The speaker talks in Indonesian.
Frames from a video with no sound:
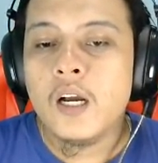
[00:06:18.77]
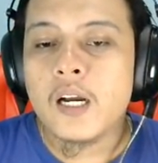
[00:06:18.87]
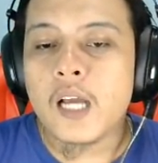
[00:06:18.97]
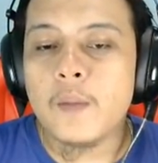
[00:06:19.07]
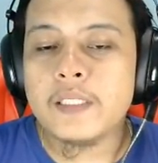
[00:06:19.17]

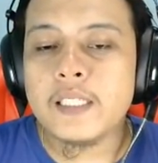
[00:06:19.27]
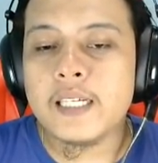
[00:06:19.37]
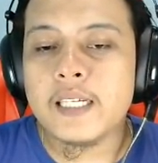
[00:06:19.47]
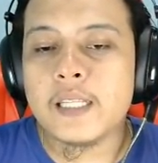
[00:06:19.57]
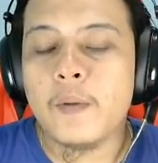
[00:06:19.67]
kalau
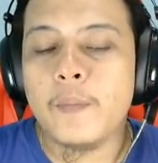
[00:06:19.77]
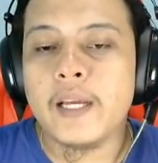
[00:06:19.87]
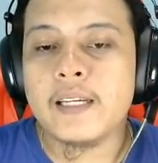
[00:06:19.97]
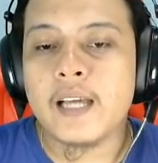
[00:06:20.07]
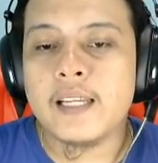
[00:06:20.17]
misalnya kita
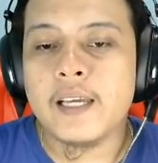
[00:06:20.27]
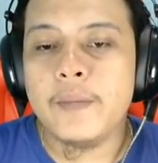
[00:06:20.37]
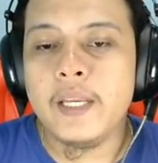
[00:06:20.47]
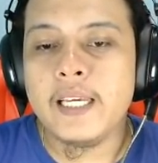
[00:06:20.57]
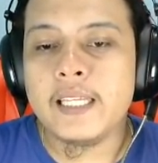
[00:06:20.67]
memainkan
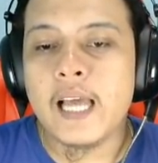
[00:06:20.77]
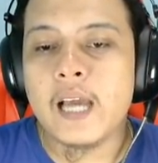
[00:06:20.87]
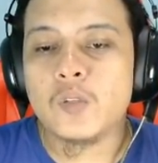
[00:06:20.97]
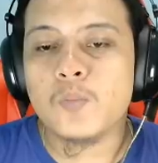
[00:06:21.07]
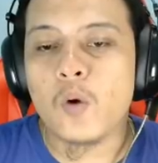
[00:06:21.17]
game ini, kita
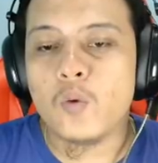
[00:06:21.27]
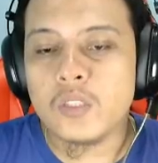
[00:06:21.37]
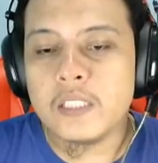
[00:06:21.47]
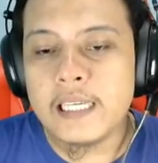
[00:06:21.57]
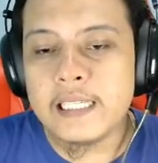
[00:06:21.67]
harus
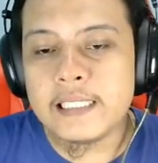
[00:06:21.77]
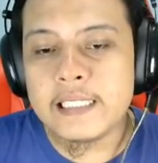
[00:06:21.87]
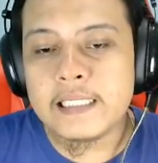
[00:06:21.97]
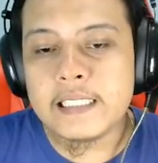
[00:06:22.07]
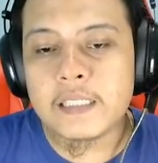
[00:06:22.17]
fokus di
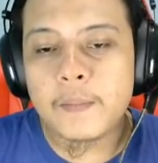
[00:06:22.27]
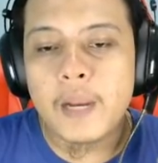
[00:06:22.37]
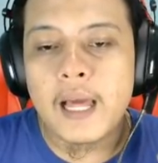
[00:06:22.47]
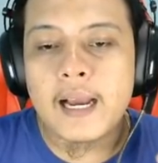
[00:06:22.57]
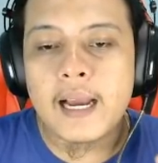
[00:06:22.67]
sisi
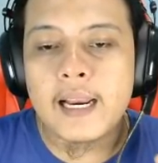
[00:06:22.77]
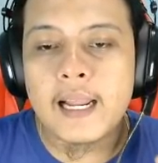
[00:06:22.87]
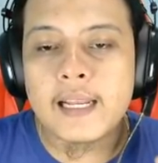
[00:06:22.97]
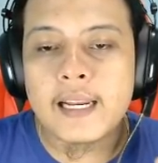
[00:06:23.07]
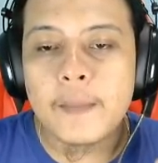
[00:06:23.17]
sebelah kanan.